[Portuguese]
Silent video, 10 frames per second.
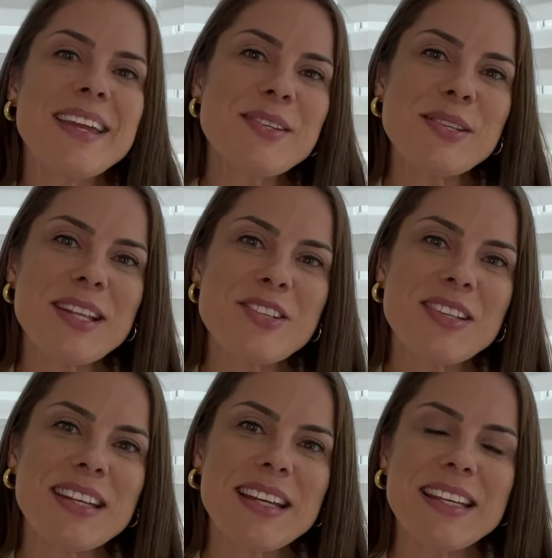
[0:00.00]
Eu sou
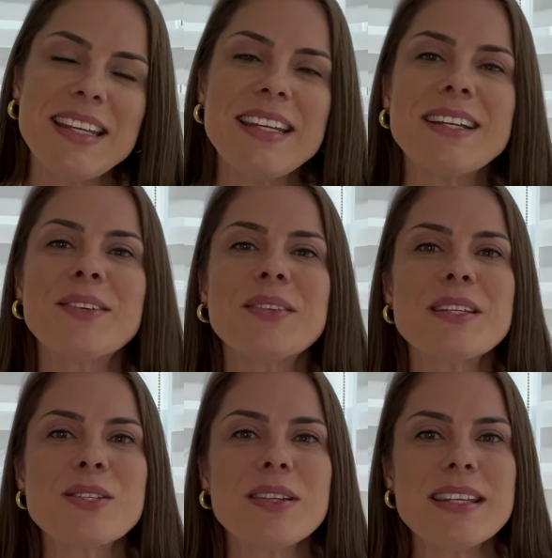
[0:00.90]
Tatiana Krieger,
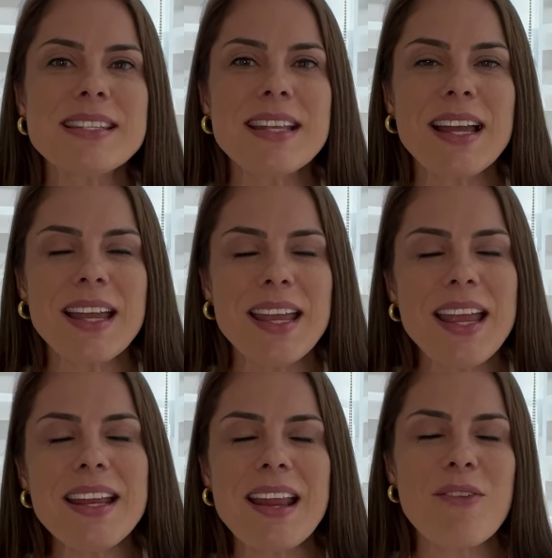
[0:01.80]
nutricionista
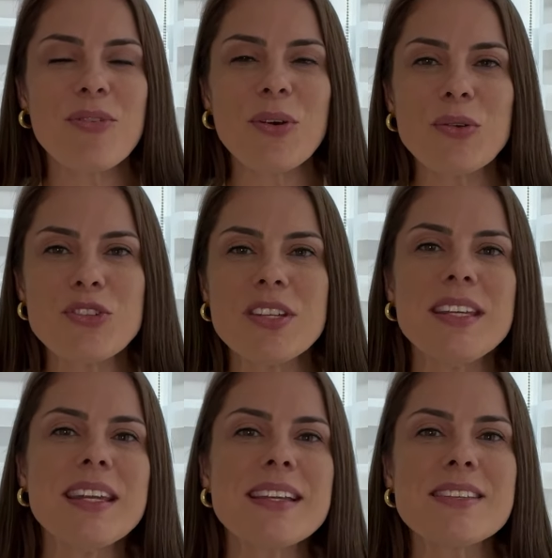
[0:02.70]
em
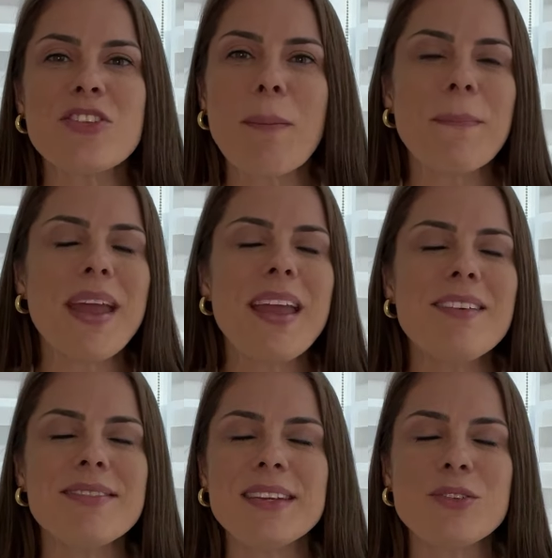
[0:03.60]
nefrologia. Seja
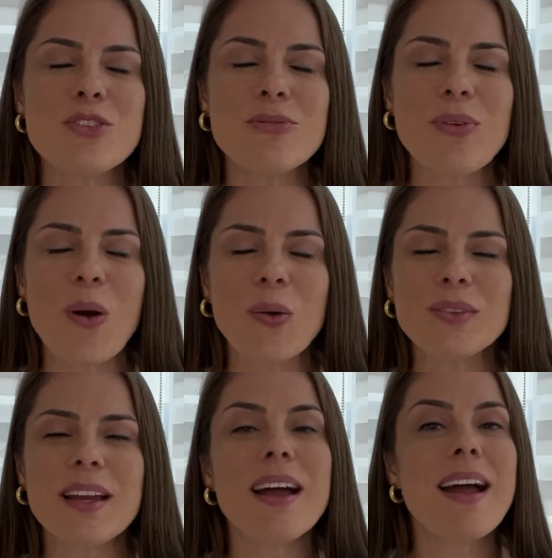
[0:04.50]
bem-vindo de
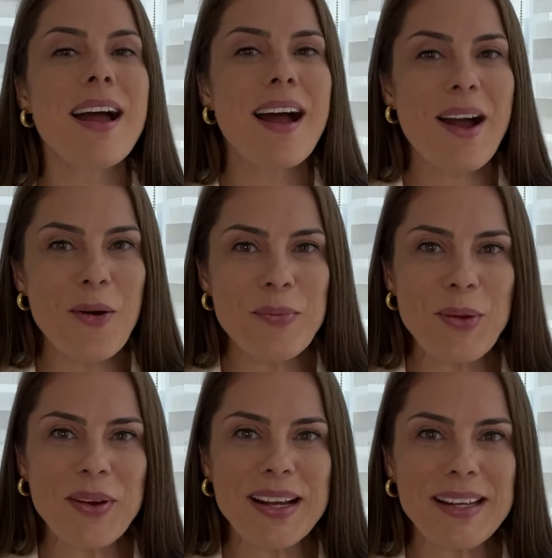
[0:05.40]
volta ao
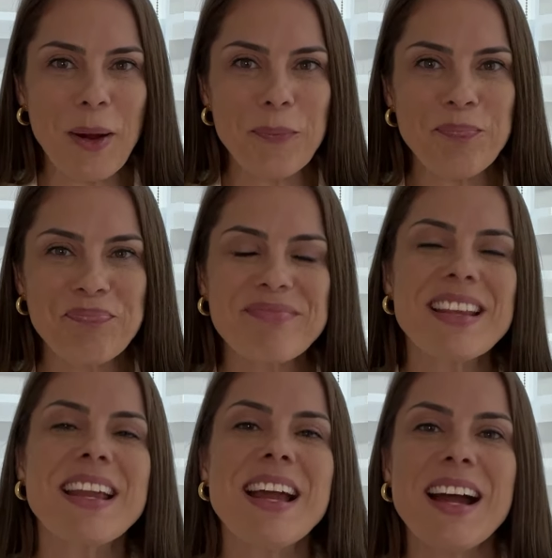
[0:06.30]
meu canal.
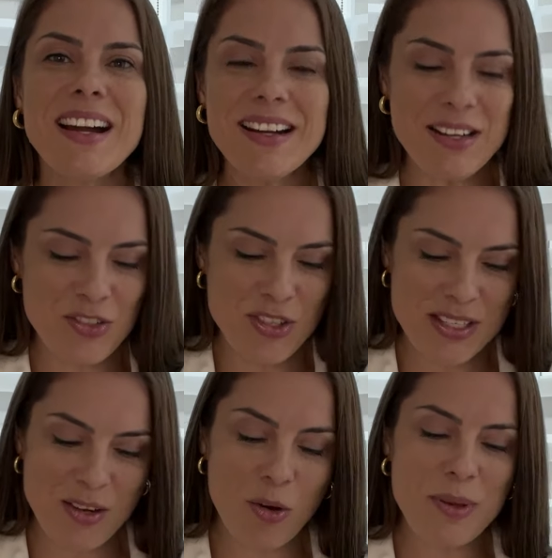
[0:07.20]
Antes
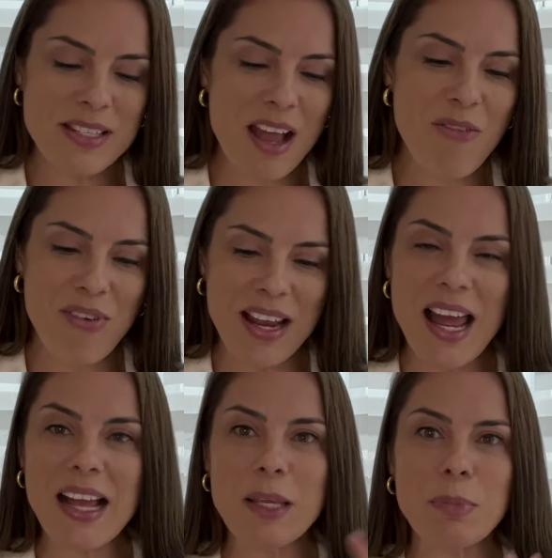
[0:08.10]
de eu começar a
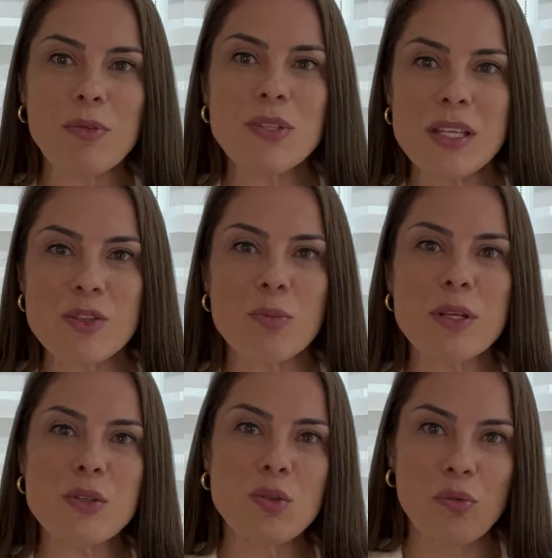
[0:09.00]
falar aqui para vocês sobre
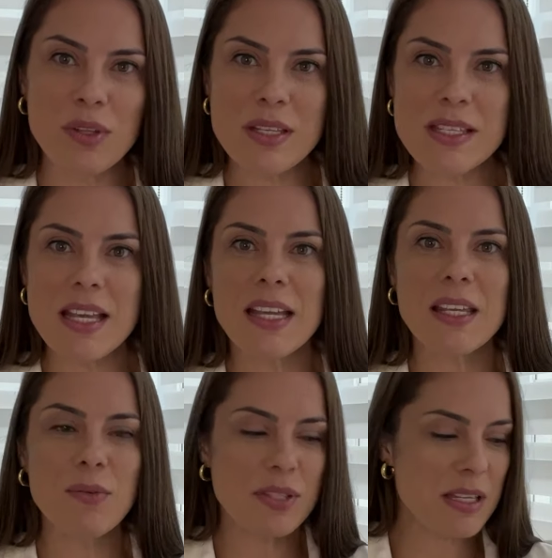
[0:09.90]
as dúvidas
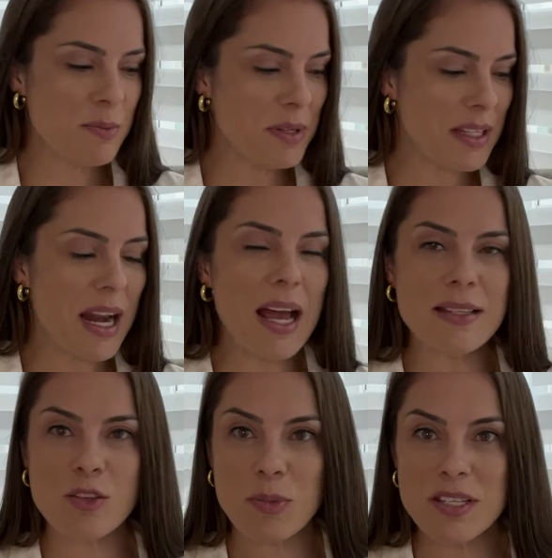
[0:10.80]
que vocês me
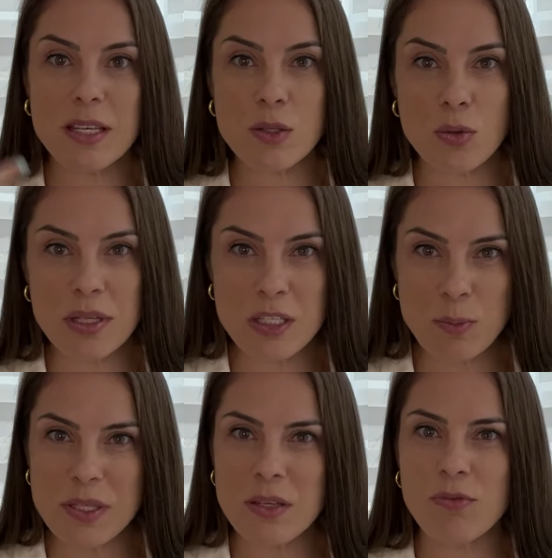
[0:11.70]
trazem, sobre as questões
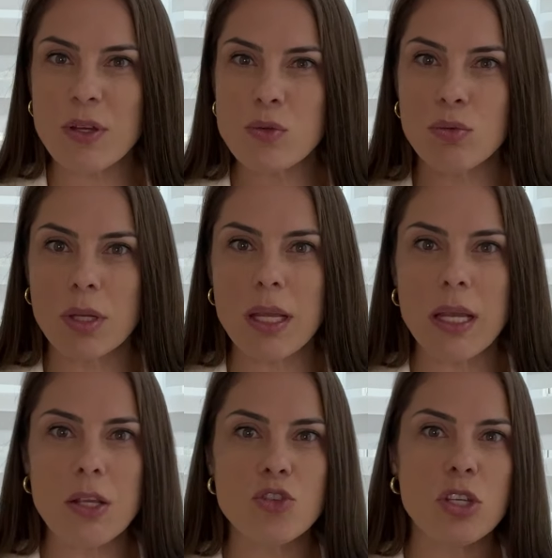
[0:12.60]
específicas do
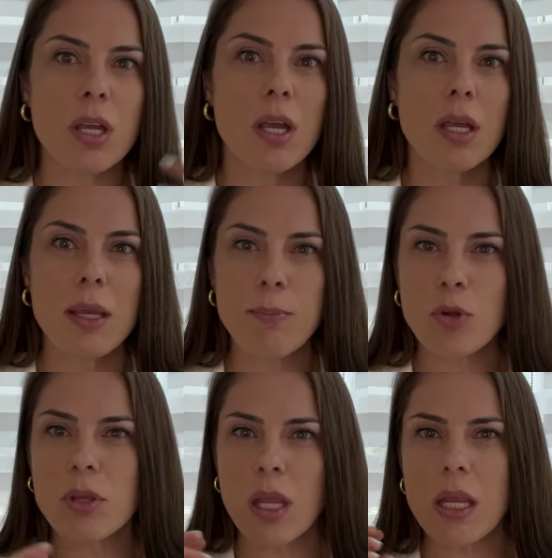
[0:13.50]
leite e
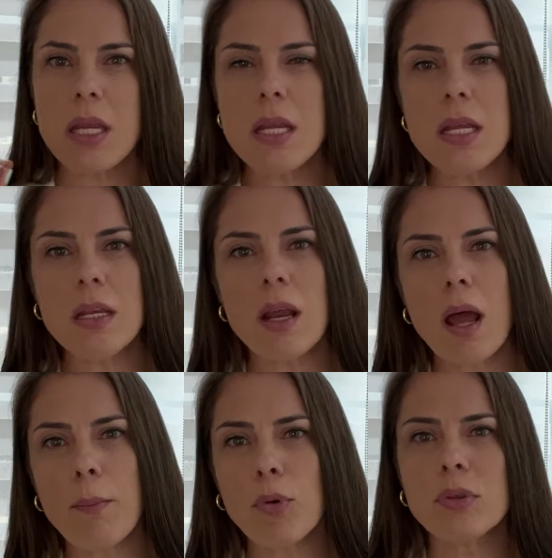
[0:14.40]

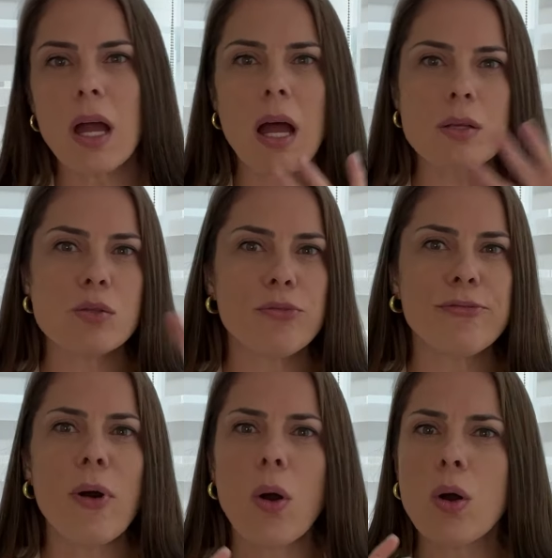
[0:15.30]
proteína, potássio,
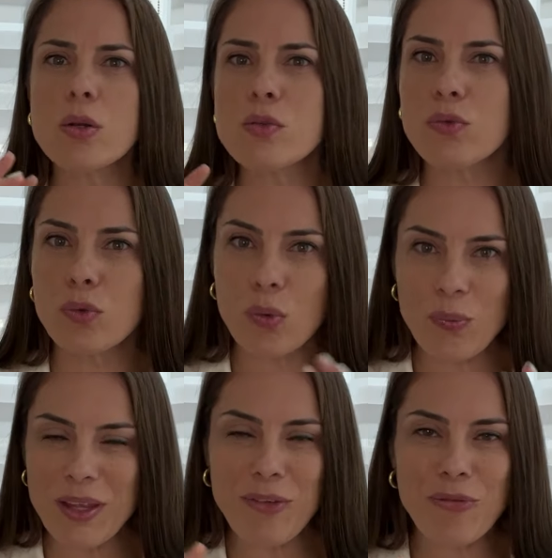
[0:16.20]

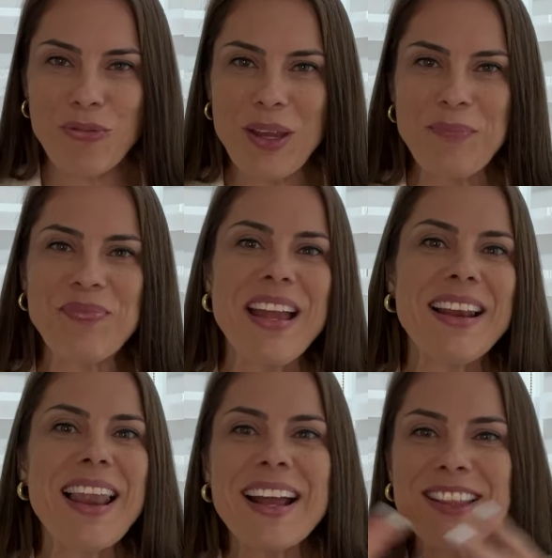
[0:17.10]
fósforo, enfim,
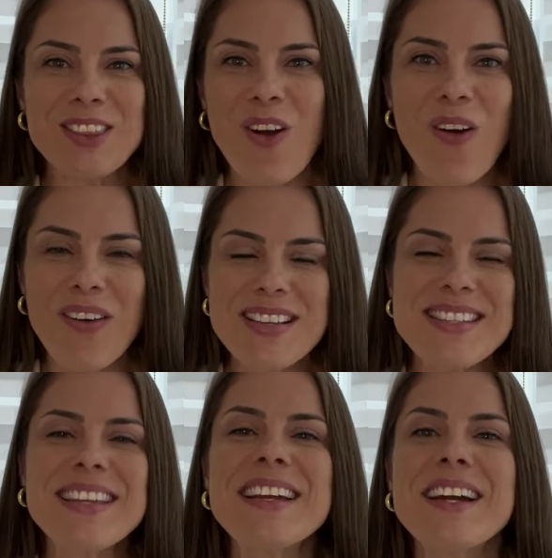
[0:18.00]

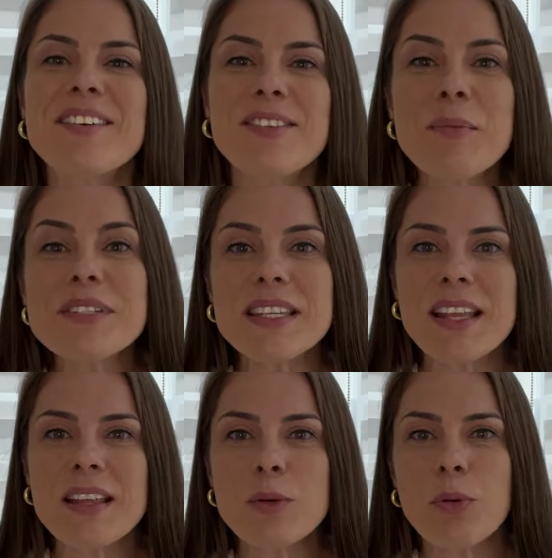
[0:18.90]
lactose, vamos
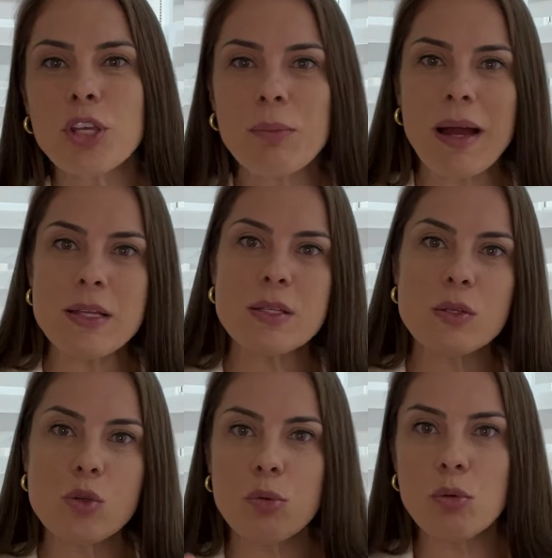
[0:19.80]
entender um pouquinho mais
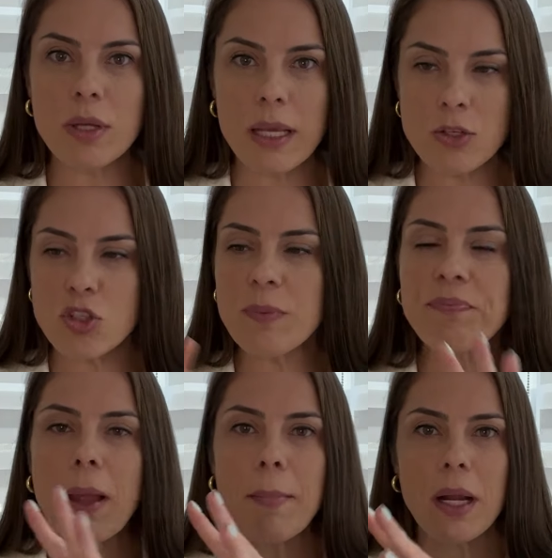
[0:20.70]
sobre o leite
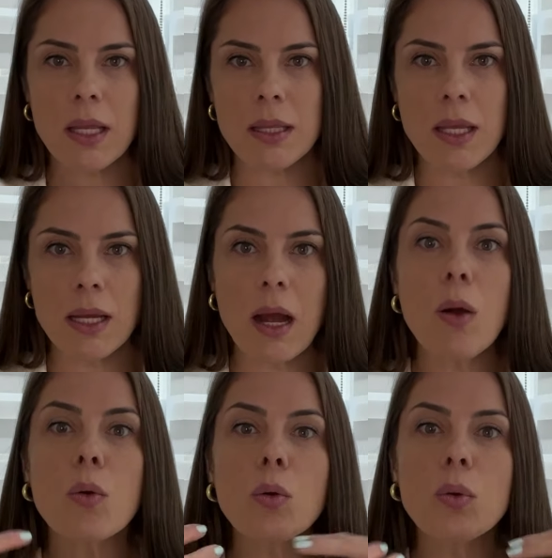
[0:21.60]
para quem tem
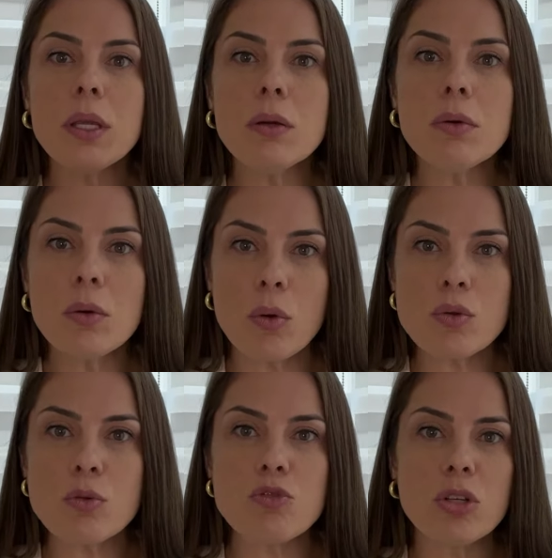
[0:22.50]
cálculo e o
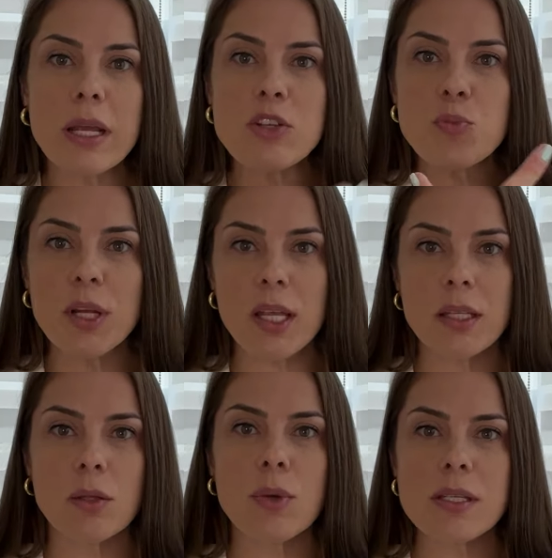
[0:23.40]
consumo de leite para quem
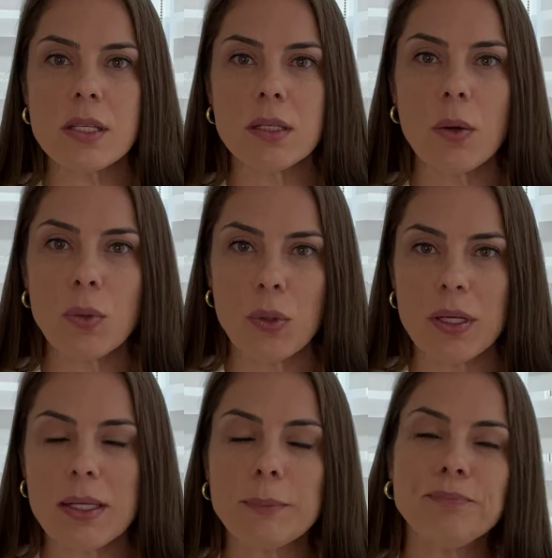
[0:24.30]
tem doença renal
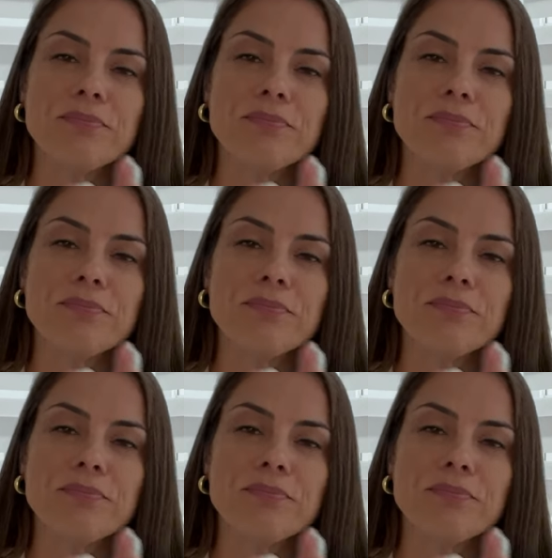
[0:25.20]
crônica.